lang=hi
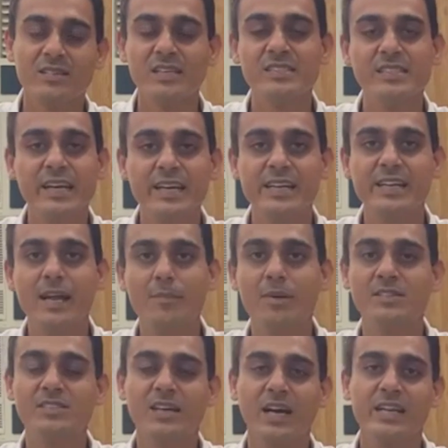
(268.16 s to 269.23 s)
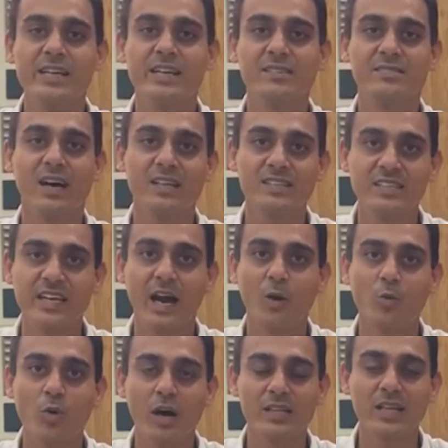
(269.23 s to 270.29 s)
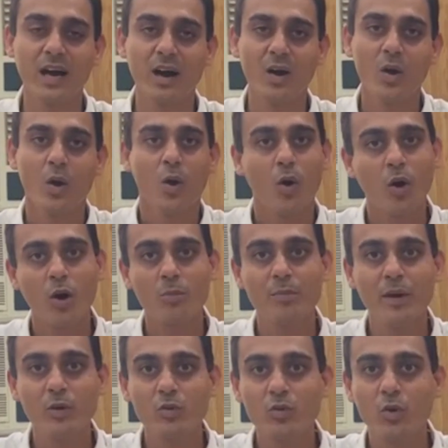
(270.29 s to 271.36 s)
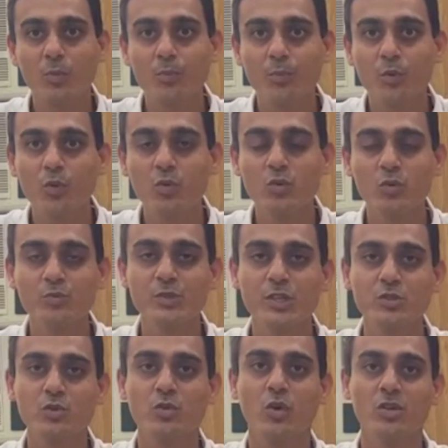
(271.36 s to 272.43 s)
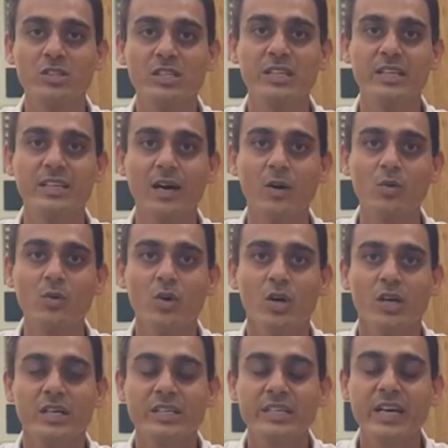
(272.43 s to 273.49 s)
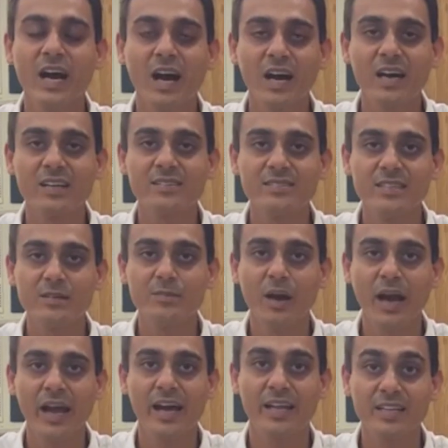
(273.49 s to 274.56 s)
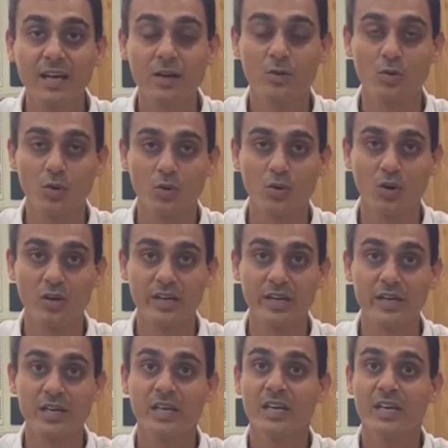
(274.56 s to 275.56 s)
संजय लीला भंसाली के साथ क्या हुआ था और मैं उनको पूर्ण रूप से चुनौती देता हूं कि अगर सीमा हैदर को उन्होंने